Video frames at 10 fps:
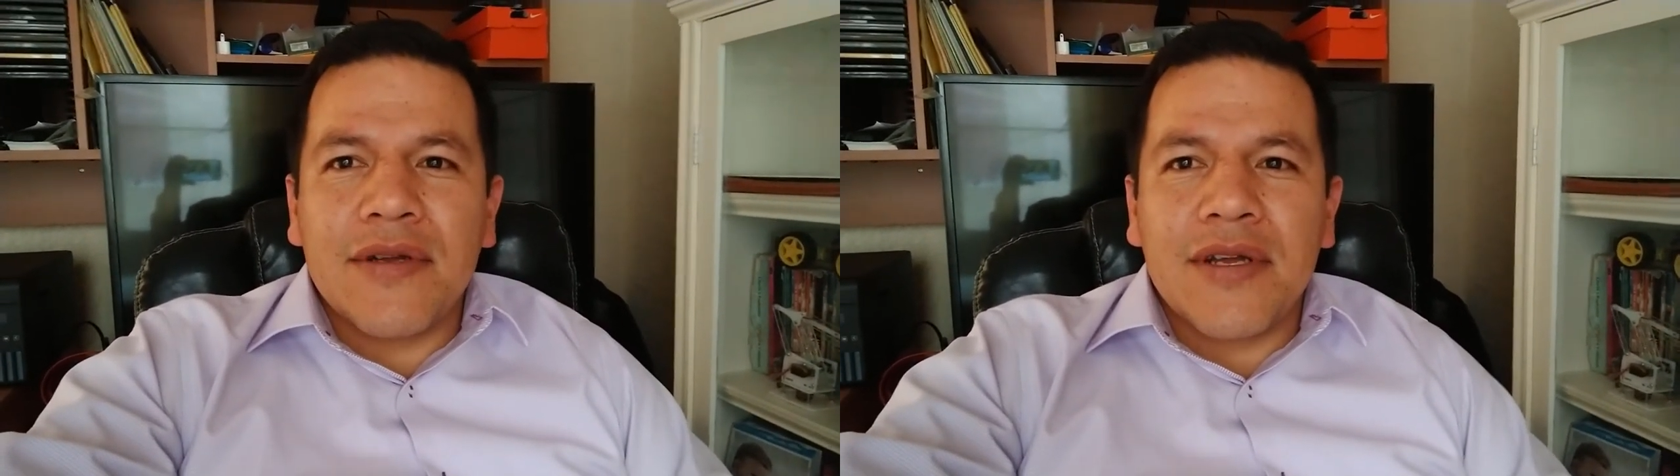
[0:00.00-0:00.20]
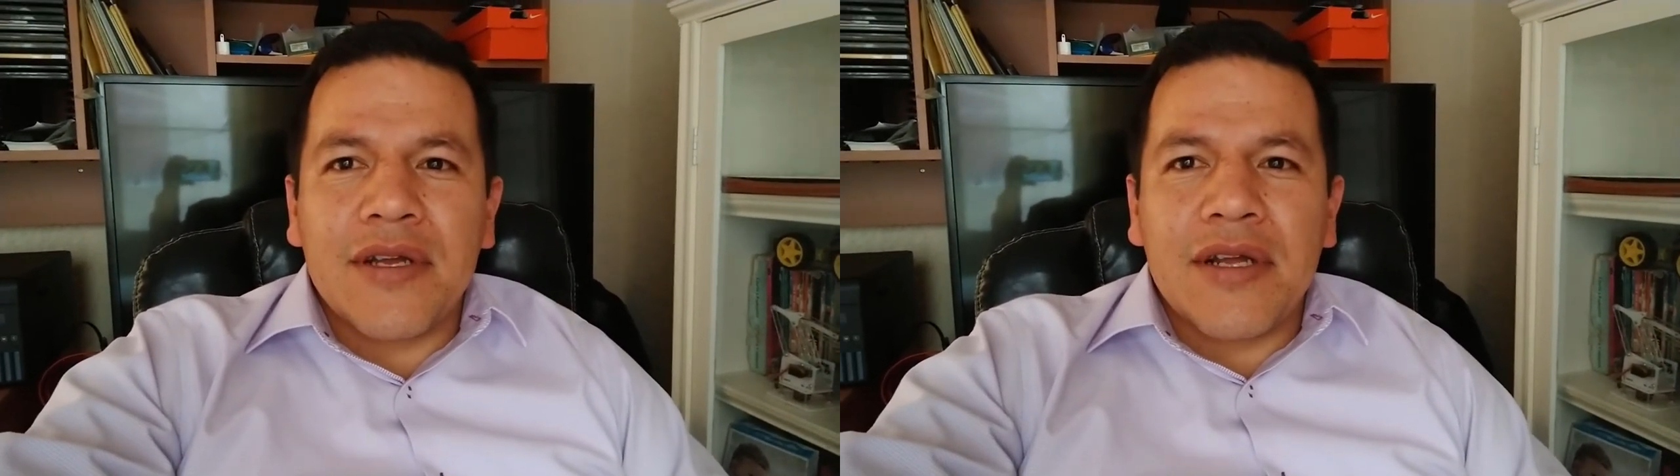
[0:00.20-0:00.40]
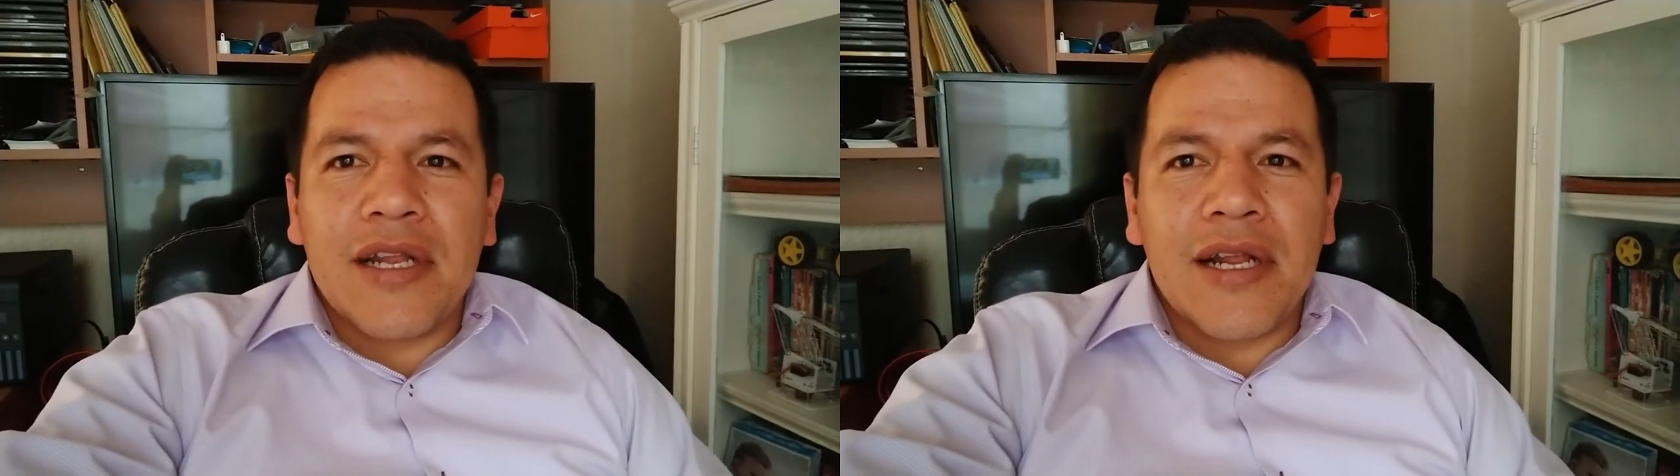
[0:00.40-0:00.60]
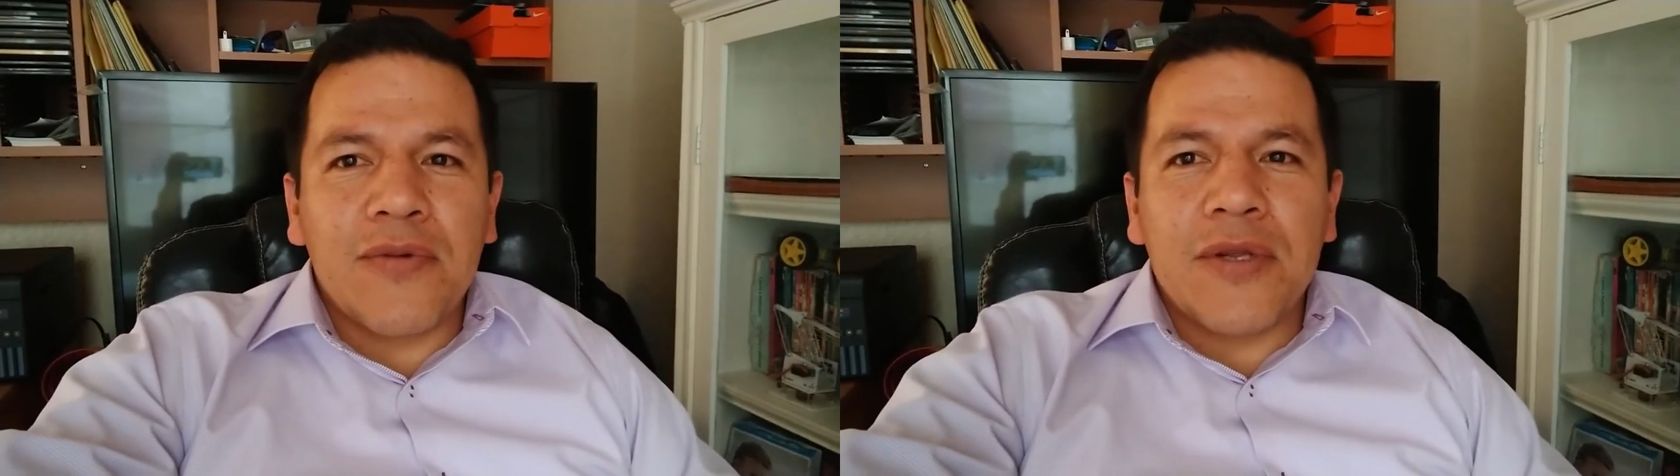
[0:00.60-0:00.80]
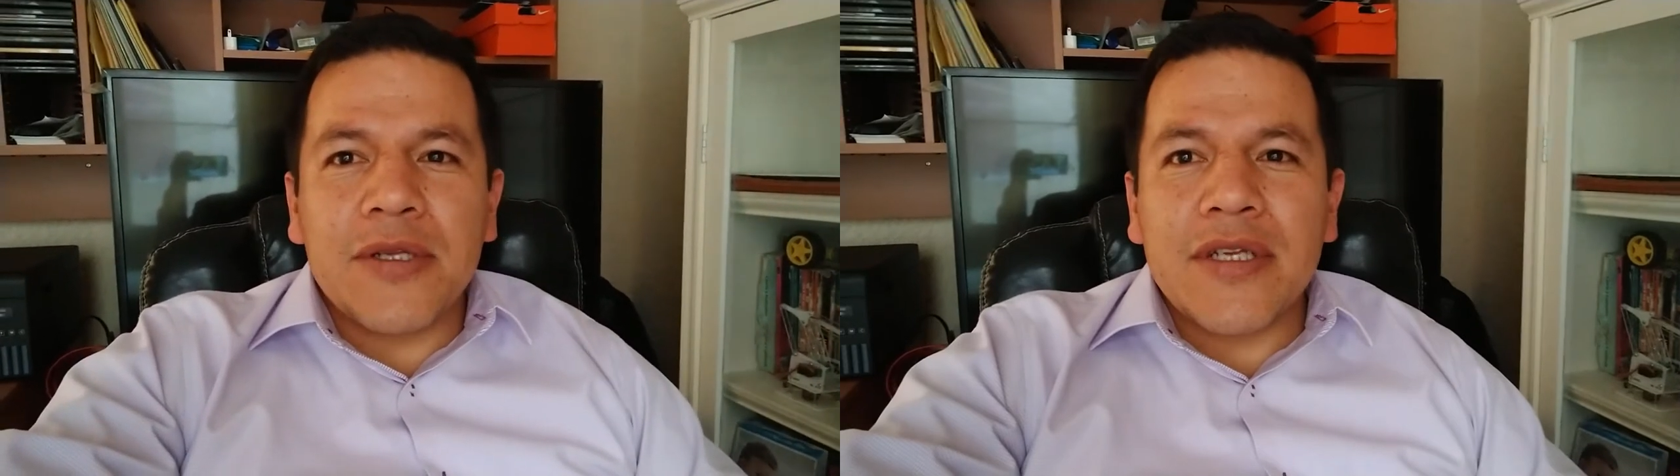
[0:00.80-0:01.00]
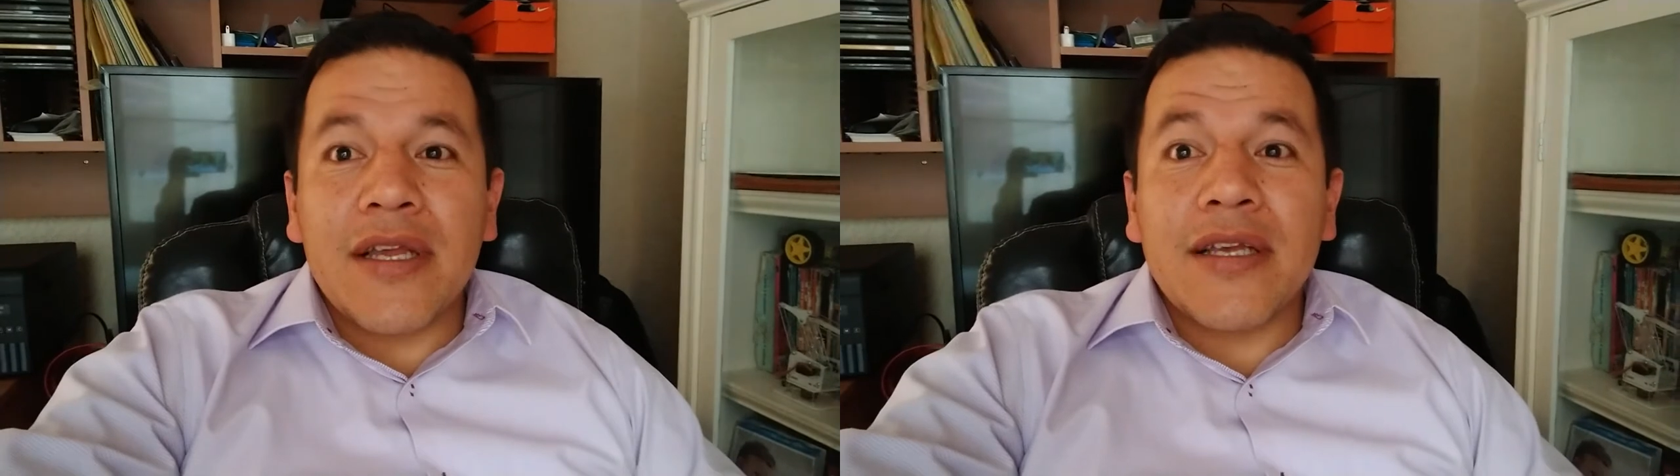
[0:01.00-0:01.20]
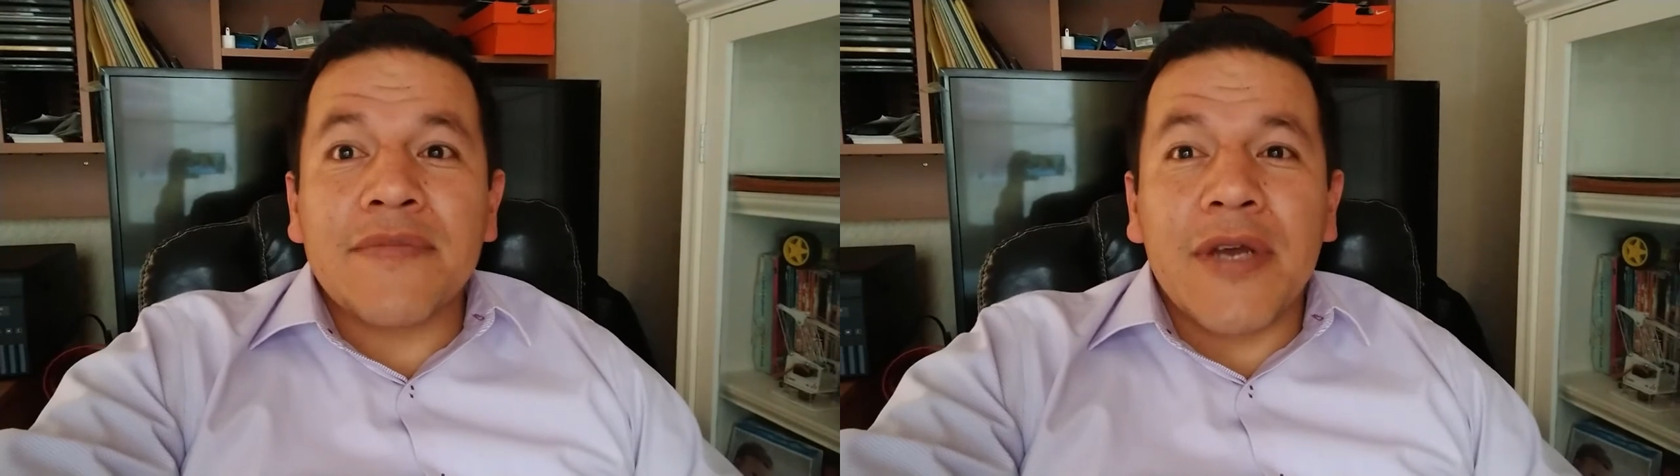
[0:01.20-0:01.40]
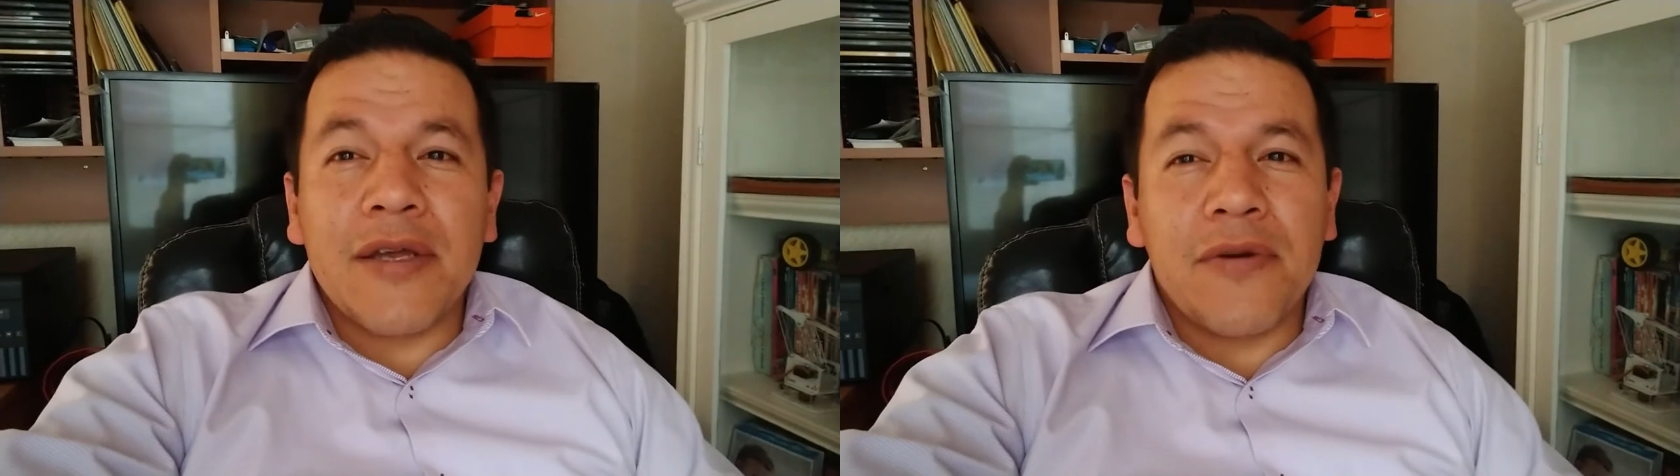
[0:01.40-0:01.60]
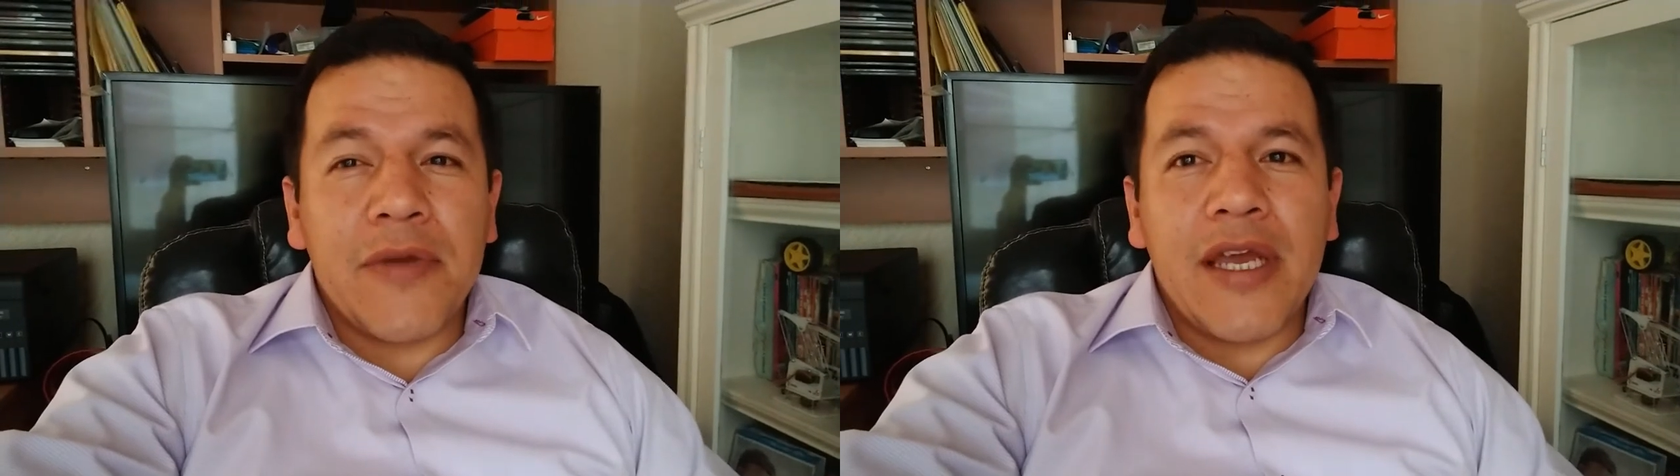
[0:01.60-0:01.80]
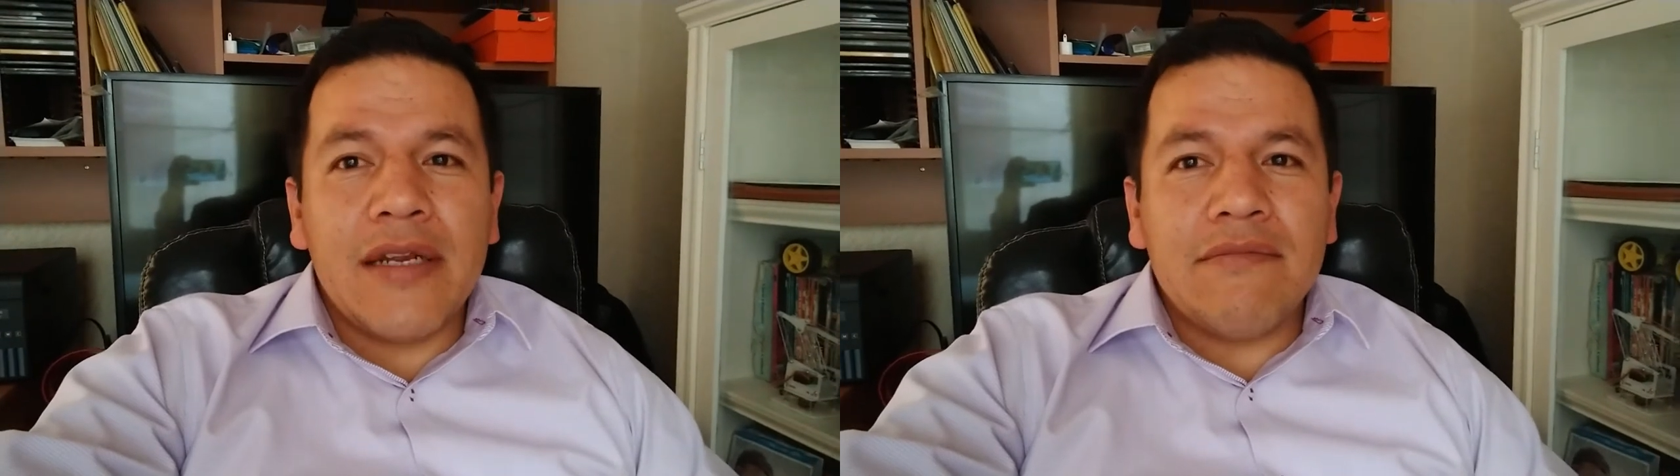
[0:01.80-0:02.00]
Eh, en algunas de ellas me ha ido
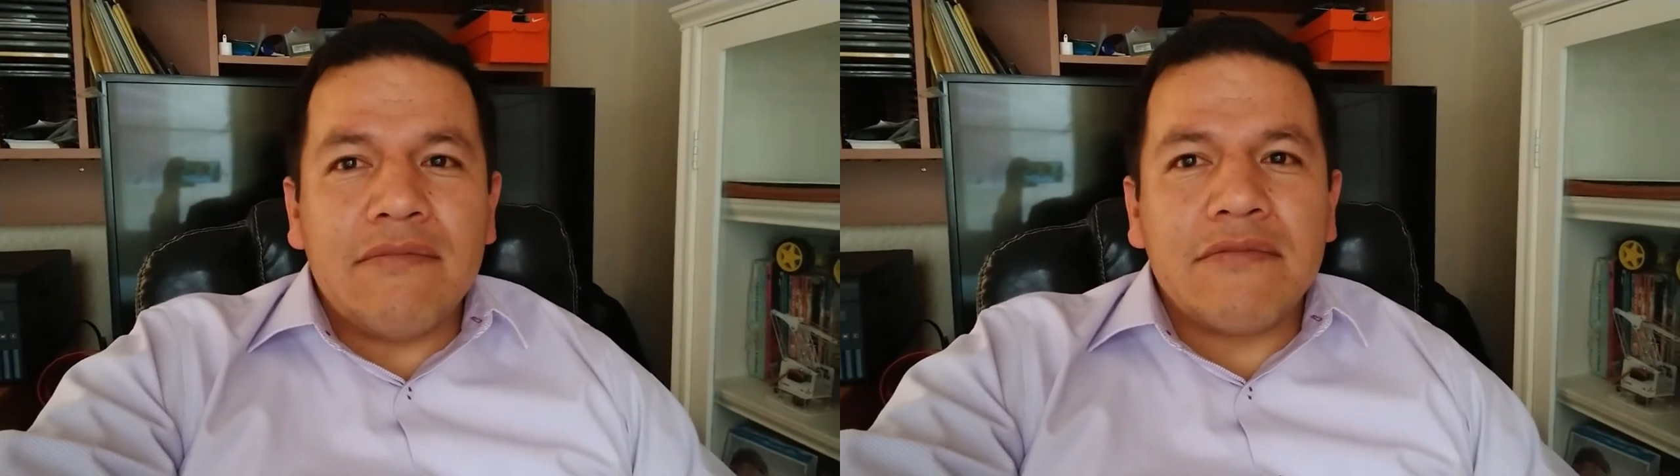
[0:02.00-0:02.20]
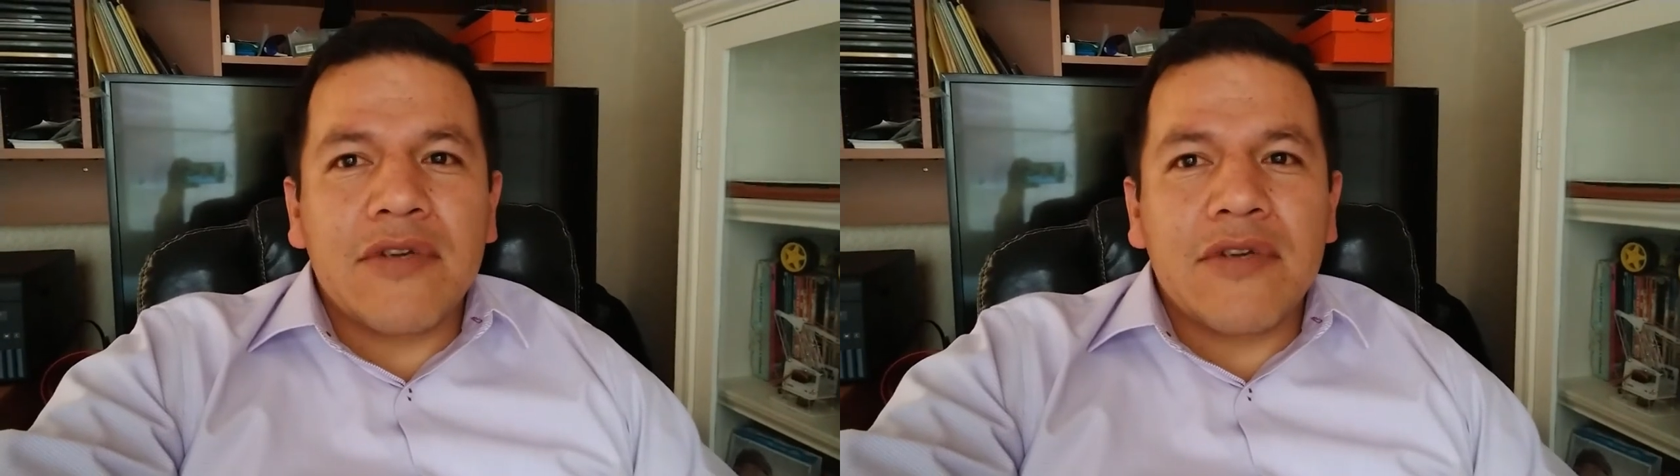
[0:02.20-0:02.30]
bien,